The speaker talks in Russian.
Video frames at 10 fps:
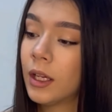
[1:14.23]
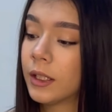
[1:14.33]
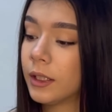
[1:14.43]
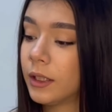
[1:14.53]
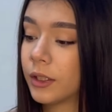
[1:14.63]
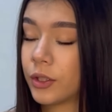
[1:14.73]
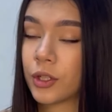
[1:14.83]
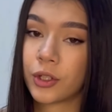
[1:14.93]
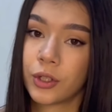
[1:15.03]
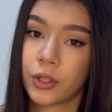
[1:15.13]
и,
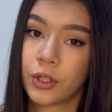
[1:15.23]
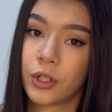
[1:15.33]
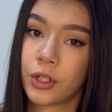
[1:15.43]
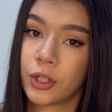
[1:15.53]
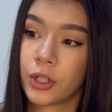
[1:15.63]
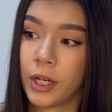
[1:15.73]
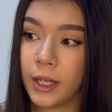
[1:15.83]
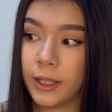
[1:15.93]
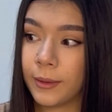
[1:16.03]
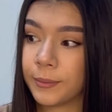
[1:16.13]
конечно же,
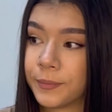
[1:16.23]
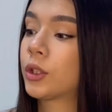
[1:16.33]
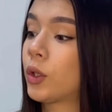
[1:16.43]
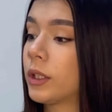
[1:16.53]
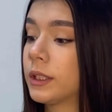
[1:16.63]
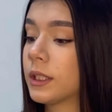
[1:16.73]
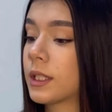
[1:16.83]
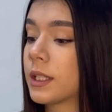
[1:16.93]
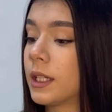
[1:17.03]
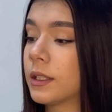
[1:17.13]
Шейна. Что хотела
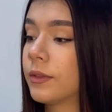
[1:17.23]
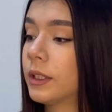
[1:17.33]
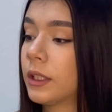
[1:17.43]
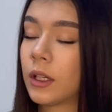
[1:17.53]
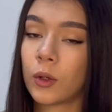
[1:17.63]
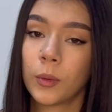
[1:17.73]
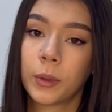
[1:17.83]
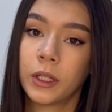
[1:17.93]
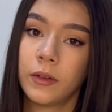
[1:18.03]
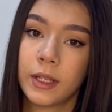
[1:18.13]
сказать, в этой
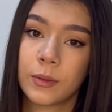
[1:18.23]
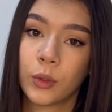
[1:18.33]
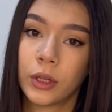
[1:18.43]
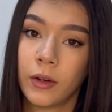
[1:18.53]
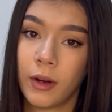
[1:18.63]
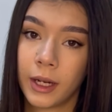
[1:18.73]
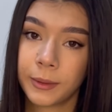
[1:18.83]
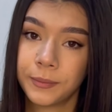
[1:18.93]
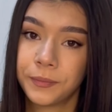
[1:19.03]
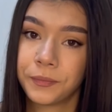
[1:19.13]
коробке не весь мой товар.
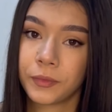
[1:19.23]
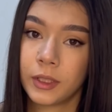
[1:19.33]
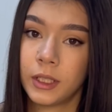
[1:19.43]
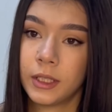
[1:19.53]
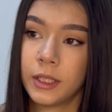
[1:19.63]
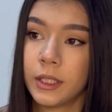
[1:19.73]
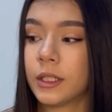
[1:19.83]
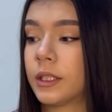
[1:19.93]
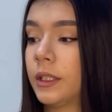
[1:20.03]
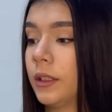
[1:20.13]
Здесь
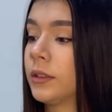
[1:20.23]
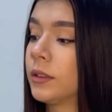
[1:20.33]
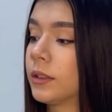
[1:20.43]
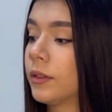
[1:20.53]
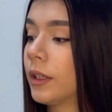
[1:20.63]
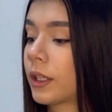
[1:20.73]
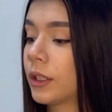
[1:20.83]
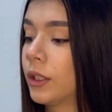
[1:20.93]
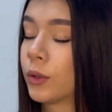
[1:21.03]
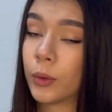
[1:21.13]
есть э, товар
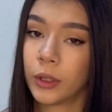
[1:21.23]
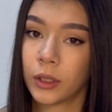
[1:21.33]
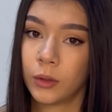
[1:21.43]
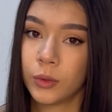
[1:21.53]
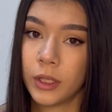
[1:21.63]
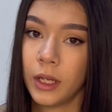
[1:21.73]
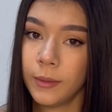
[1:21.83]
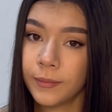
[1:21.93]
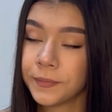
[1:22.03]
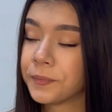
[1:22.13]
и других
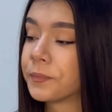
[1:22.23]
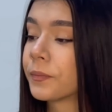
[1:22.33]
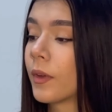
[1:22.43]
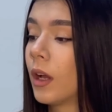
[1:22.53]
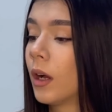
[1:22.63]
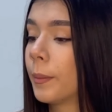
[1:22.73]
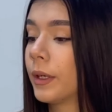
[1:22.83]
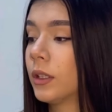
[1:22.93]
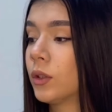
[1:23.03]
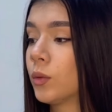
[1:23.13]
людей.
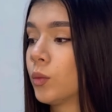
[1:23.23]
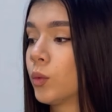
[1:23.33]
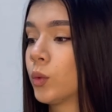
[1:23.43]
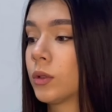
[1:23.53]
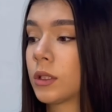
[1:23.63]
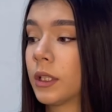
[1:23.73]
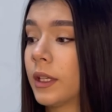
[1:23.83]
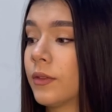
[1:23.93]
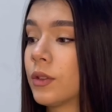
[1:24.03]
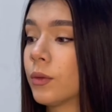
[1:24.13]
Поэтому,
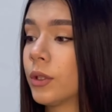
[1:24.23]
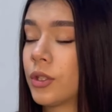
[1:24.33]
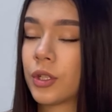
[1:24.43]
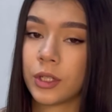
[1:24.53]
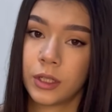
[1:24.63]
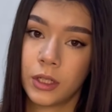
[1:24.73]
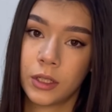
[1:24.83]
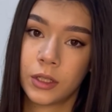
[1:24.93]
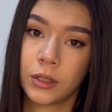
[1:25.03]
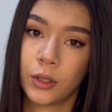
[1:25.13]
скорее всего, я сейчас
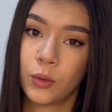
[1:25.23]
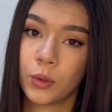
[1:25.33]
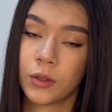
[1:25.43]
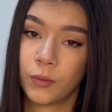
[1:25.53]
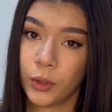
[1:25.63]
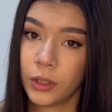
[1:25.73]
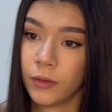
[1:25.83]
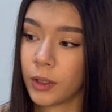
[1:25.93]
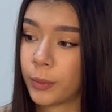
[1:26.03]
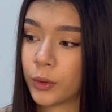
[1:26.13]
здесь найду свой
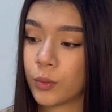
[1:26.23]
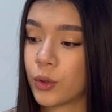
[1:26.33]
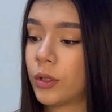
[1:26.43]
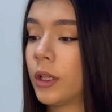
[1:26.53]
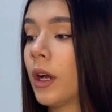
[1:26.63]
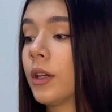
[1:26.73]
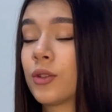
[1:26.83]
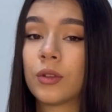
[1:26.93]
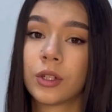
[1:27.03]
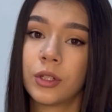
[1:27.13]
товар, потому что я
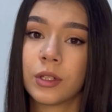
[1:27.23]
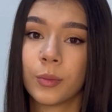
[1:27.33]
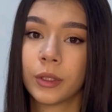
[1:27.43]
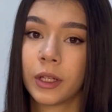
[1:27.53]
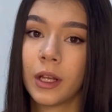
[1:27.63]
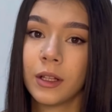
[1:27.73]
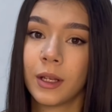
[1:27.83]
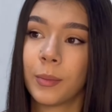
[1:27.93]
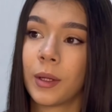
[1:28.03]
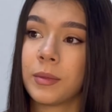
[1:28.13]
еще даже не смотрела, я
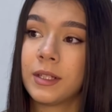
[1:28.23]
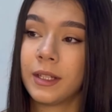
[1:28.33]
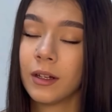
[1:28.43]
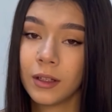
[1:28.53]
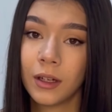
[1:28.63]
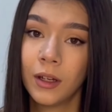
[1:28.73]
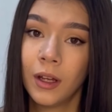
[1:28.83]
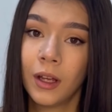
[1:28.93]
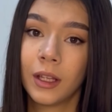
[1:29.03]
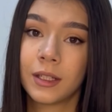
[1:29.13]
прям села
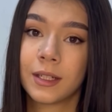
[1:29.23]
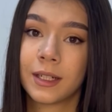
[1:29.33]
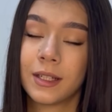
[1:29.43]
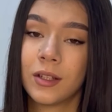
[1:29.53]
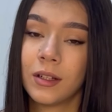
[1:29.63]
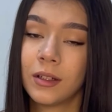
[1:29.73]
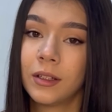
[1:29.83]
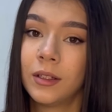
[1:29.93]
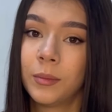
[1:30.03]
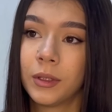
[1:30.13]
и захотела
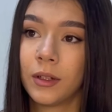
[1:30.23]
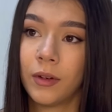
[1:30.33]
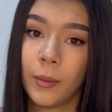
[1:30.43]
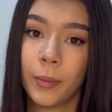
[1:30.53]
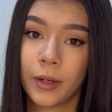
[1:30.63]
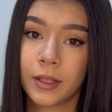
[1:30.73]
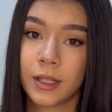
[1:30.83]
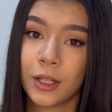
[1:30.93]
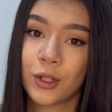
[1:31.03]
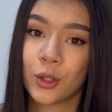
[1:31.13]
именно вам
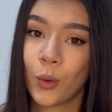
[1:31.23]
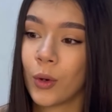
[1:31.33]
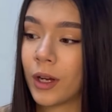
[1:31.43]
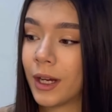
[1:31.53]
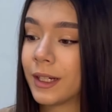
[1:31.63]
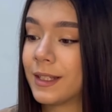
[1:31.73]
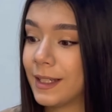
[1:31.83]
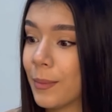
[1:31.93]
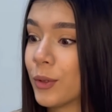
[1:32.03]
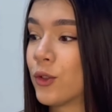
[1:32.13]
показать, что, как,
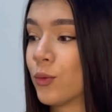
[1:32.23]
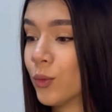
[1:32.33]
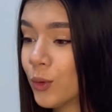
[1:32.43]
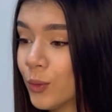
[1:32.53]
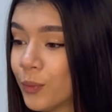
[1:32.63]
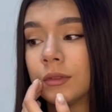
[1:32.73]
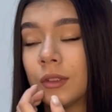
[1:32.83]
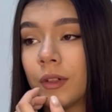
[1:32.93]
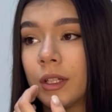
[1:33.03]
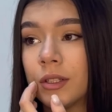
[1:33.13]
где, почему.
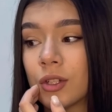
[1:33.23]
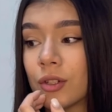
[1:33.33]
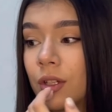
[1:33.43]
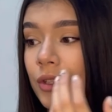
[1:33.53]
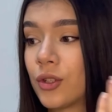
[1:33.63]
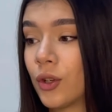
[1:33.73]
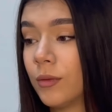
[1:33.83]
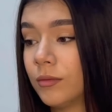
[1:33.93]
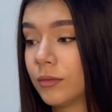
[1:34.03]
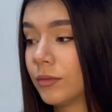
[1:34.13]
Давайте же начнем.
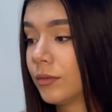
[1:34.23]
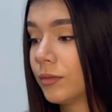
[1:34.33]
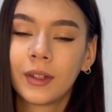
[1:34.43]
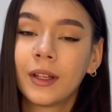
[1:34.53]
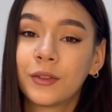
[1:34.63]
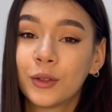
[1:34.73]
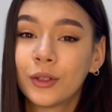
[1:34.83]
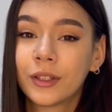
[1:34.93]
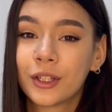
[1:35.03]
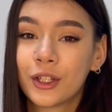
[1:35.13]
Я
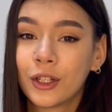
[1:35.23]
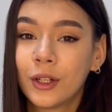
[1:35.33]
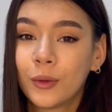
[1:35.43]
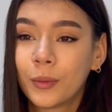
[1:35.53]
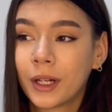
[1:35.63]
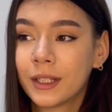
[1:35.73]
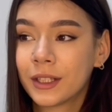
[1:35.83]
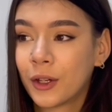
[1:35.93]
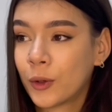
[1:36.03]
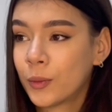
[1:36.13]
все-таки решила убрать
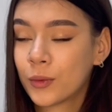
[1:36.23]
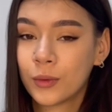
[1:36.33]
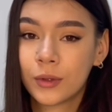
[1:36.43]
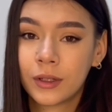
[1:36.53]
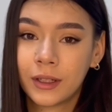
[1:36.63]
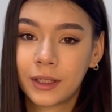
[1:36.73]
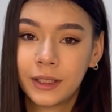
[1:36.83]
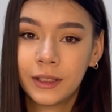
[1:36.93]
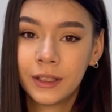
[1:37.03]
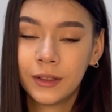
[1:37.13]
коробку с
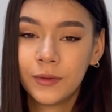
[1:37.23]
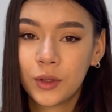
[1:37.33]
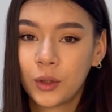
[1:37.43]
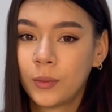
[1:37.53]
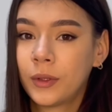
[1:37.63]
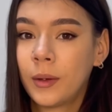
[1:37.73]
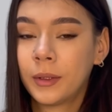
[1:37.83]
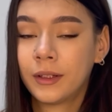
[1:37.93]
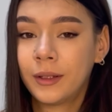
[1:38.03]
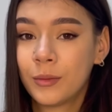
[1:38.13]
картинки, чтобы нам
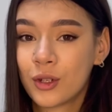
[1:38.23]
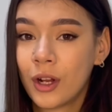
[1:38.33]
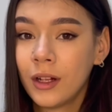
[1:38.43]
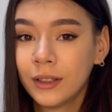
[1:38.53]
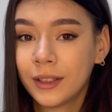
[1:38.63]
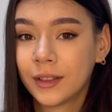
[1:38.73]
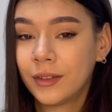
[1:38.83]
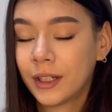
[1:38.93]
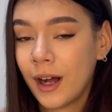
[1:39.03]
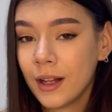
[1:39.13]
это не мешало, не
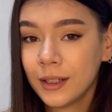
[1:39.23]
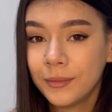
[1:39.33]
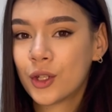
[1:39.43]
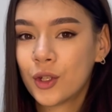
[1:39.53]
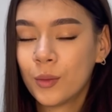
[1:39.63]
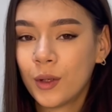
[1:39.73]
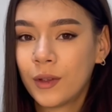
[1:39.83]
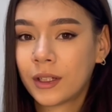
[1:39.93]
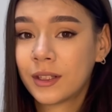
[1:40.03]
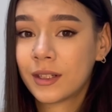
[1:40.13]
отвлекало. Начнем,
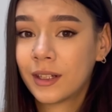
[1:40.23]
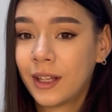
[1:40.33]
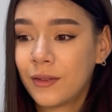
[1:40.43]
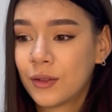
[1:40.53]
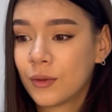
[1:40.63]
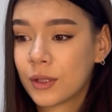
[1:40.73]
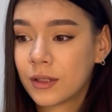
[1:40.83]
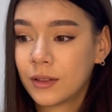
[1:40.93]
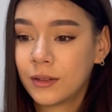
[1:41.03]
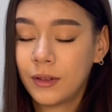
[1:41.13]
наверное, скорее всего,
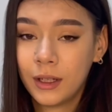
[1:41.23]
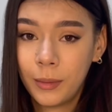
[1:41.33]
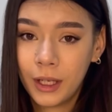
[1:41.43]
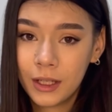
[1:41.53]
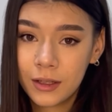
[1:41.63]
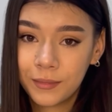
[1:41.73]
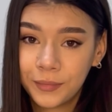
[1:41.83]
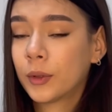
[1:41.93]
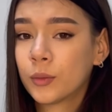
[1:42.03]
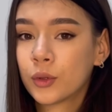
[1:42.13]
с Валберис,
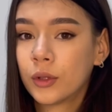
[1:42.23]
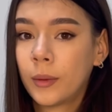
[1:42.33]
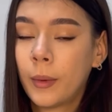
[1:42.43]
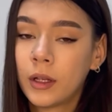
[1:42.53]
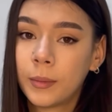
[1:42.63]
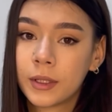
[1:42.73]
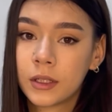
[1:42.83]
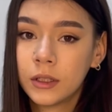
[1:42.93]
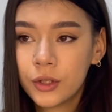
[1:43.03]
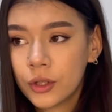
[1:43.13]
потому что там мало
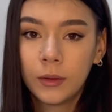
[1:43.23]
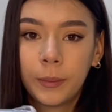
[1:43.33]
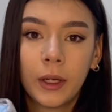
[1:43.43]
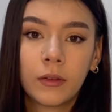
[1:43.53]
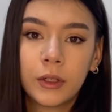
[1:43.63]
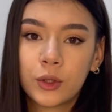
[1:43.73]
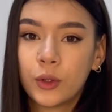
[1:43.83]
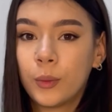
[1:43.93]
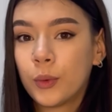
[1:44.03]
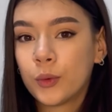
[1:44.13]
посылочек. Первое, что
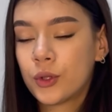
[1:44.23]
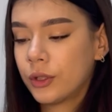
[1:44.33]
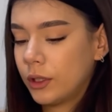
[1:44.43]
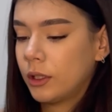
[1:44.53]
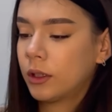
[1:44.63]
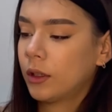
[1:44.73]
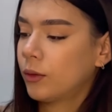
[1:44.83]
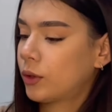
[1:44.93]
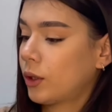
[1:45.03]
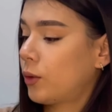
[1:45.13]
я получила, это
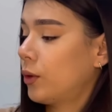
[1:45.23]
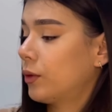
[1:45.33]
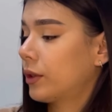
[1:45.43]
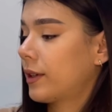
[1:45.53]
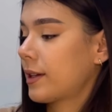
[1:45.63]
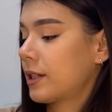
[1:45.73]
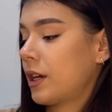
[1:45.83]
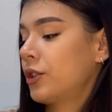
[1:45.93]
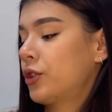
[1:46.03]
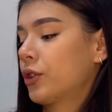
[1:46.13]
вот такой вот
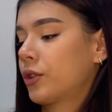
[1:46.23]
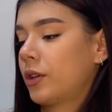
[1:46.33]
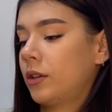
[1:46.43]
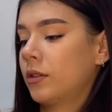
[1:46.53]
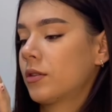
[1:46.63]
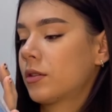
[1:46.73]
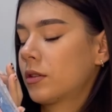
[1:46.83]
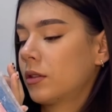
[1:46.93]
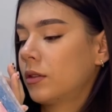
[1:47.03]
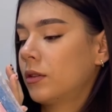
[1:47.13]
казанчик э,
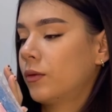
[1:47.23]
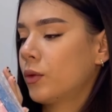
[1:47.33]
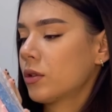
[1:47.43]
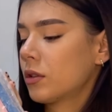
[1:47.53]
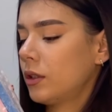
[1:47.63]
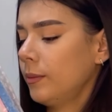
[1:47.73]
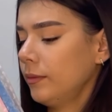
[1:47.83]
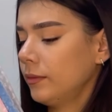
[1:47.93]
с воском.